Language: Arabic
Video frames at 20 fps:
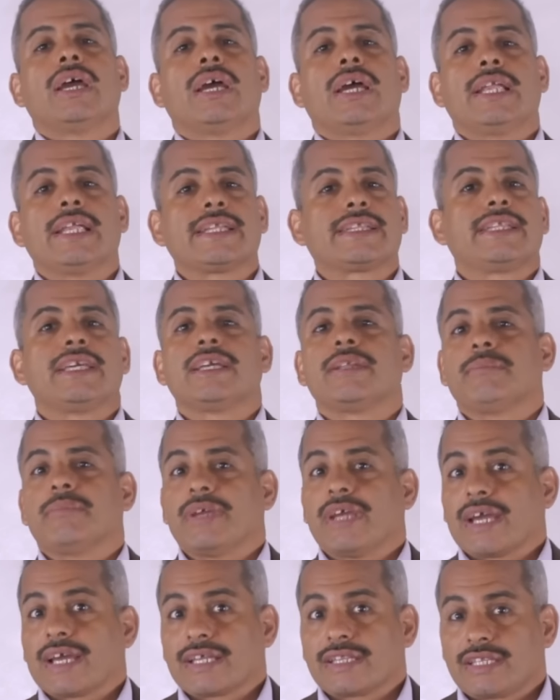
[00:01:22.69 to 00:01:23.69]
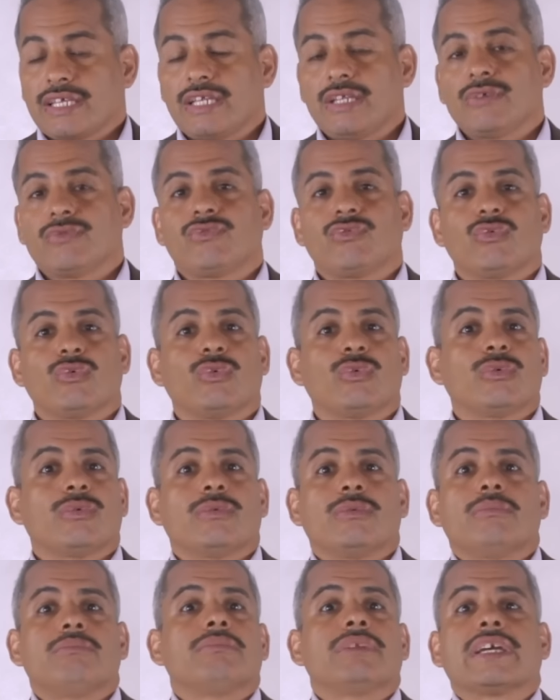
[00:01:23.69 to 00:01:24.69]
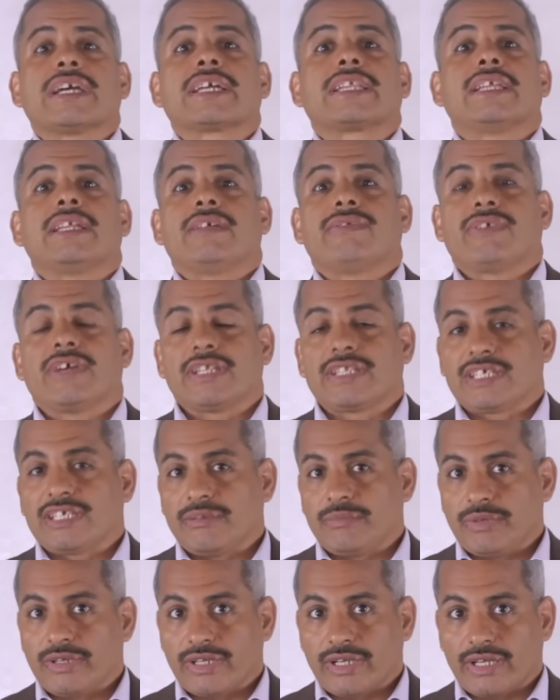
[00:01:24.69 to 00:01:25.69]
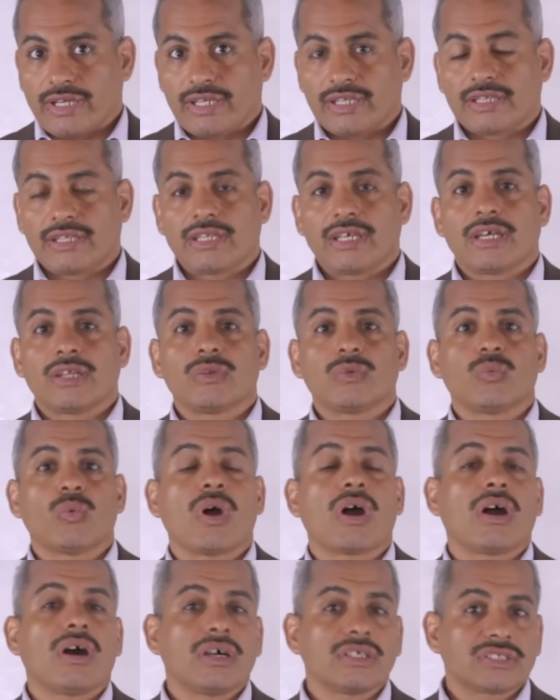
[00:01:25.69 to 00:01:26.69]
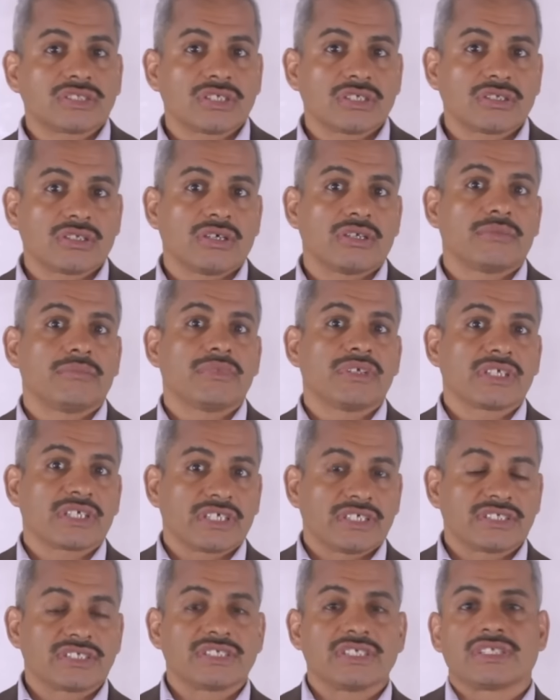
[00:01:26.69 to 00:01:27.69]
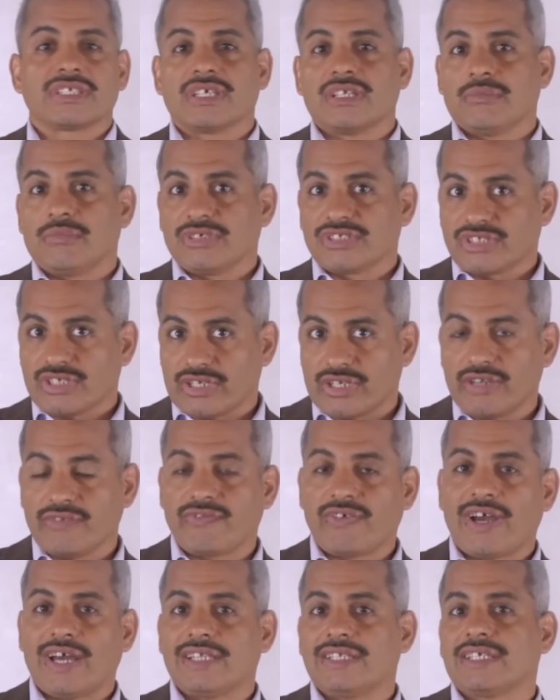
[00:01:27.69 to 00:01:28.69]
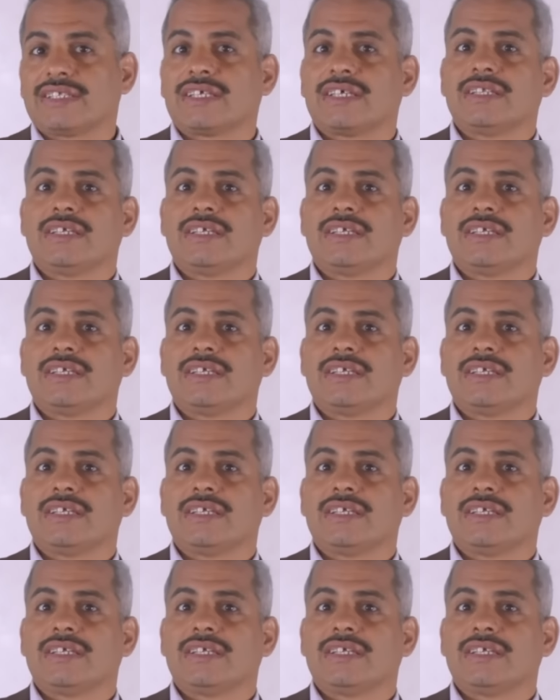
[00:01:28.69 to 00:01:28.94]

الاتنين بيختلفوا اختلافات كبيرة جدا وخاصة من قصة المصاريف عادة